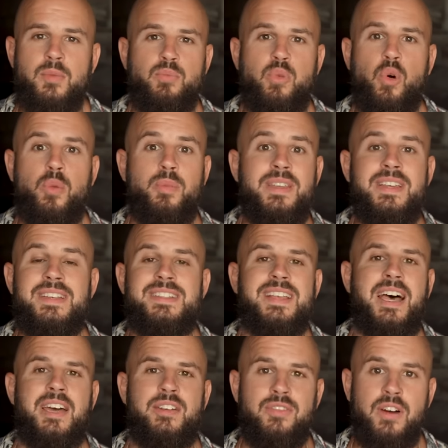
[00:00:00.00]
probier es
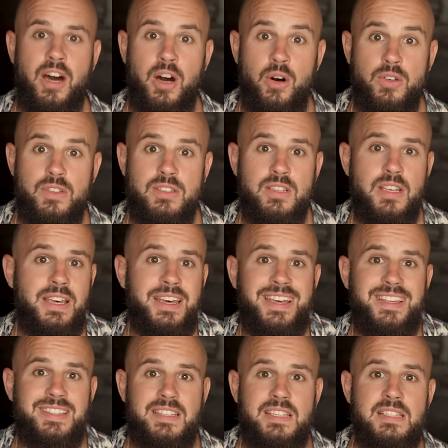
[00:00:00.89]
einfach aus.
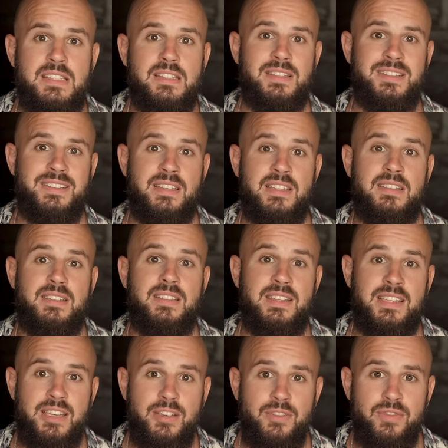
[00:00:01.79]
Es ist nicht
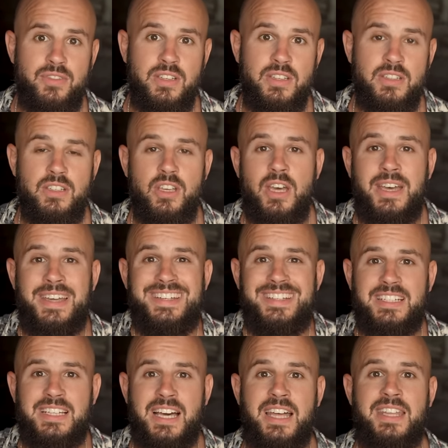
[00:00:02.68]
giftig,
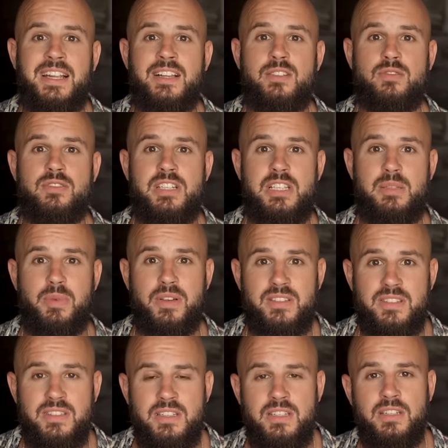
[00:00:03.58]
dir kann also nichts
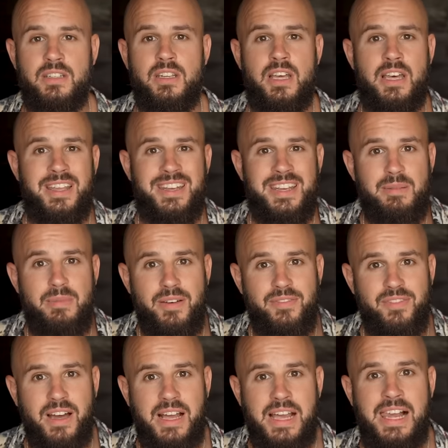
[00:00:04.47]
passieren. Nimm
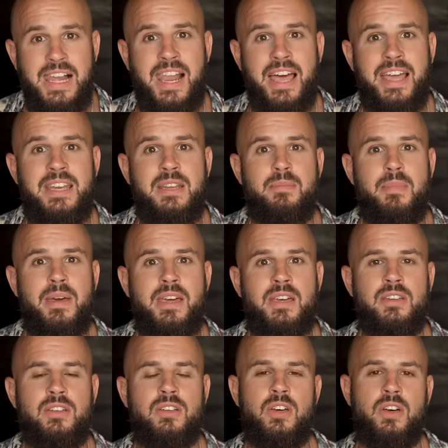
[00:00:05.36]
einfach kleine
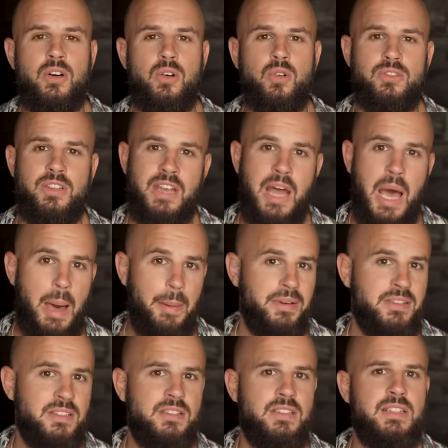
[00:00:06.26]
Mengen und dann
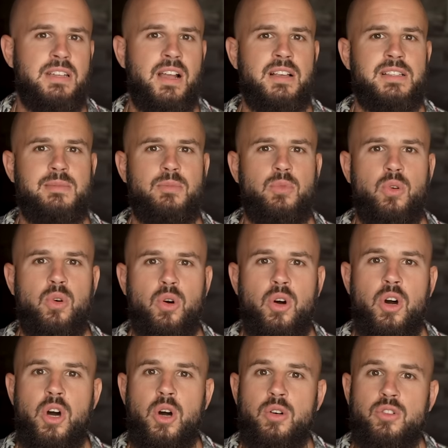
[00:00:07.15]
arbeite dich langsam hoch
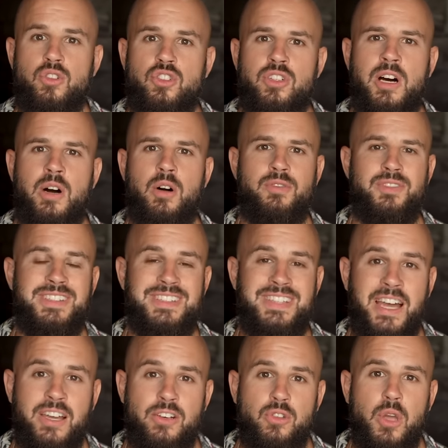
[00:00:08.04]
und schau, wie
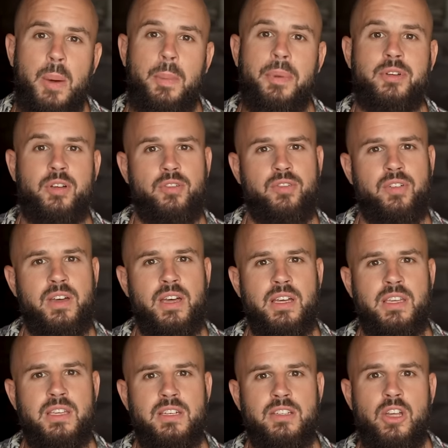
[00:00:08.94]
dein Körper darauf
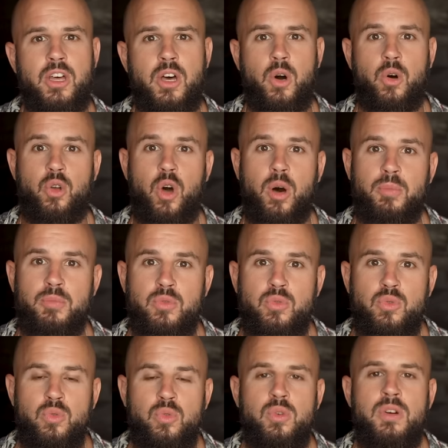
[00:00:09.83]
reagiert und ob
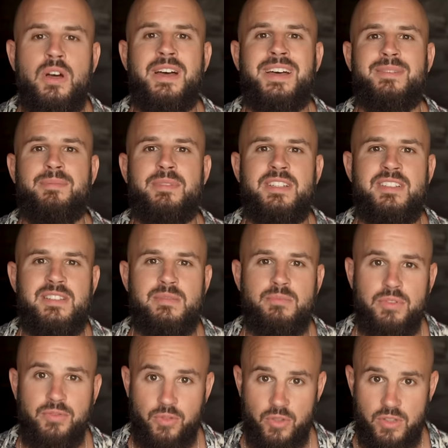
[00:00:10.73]
du mit
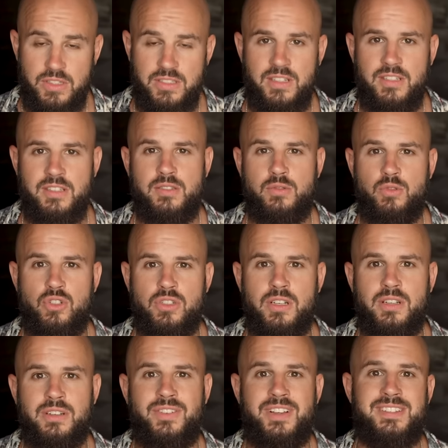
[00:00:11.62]
diesem
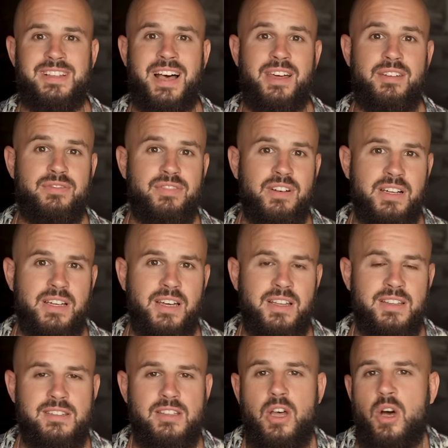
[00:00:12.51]
Bewusstseinszustand was anfangen
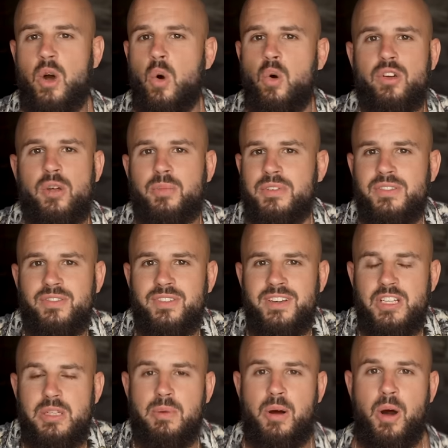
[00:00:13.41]
kannst oder ob das
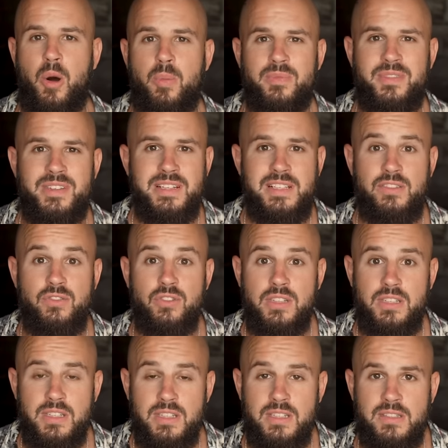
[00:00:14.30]
vielleicht überhaupt nichts für
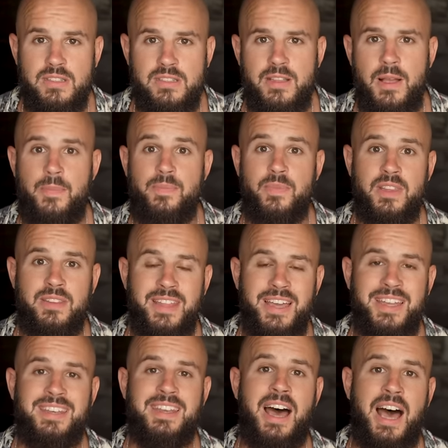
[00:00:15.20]
dich ist.
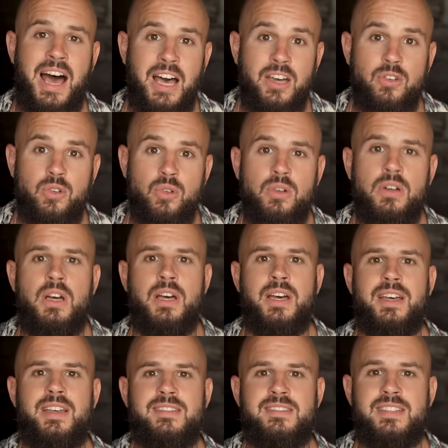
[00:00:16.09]
Denn Achtung,
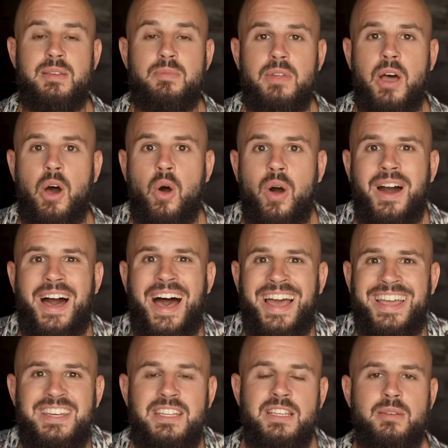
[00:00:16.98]
es gibt auch
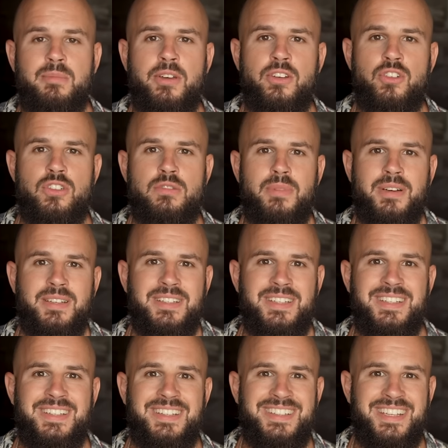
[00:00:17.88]
einige Menschen, bei
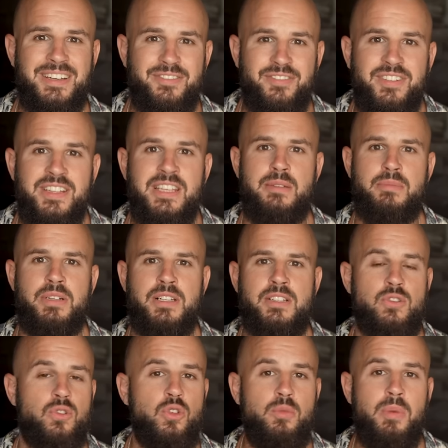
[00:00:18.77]
denen der
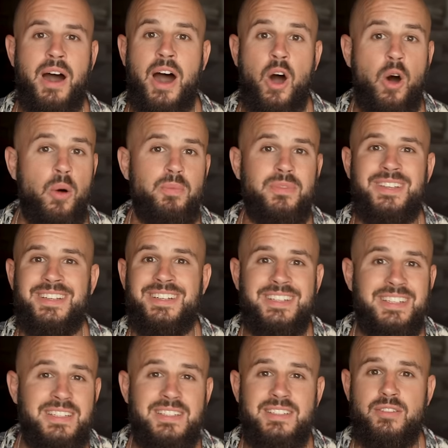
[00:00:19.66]
Fliegenpilz überhaupt
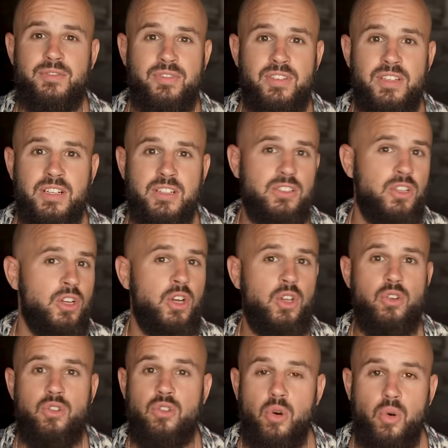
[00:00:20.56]
nicht wirkt.
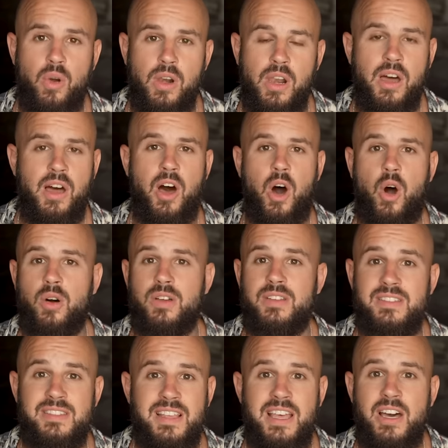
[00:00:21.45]
Null, auch
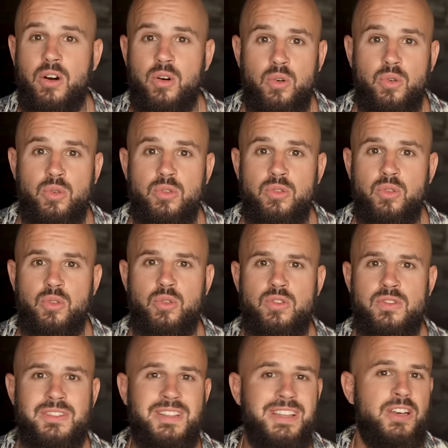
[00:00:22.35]
in sehr hohen
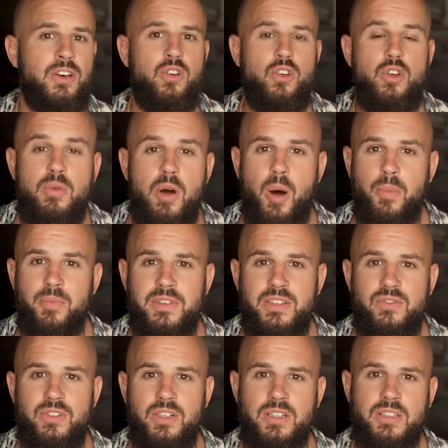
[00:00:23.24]
Dosen, überhaupt
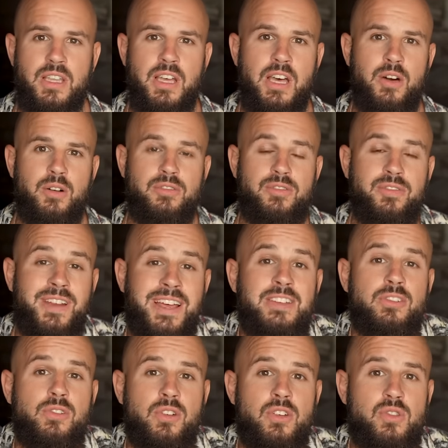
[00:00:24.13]
nicht wirkt. Und
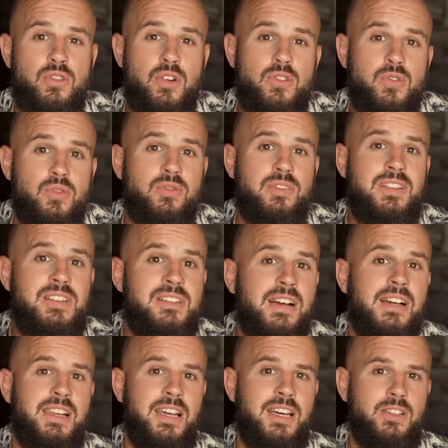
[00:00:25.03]
vielleicht gehörst du auch zu
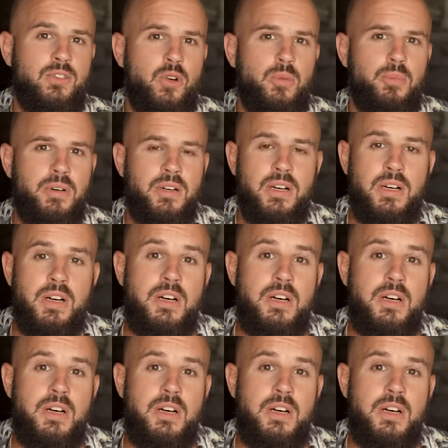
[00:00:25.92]
dieser kleinen Gruppe.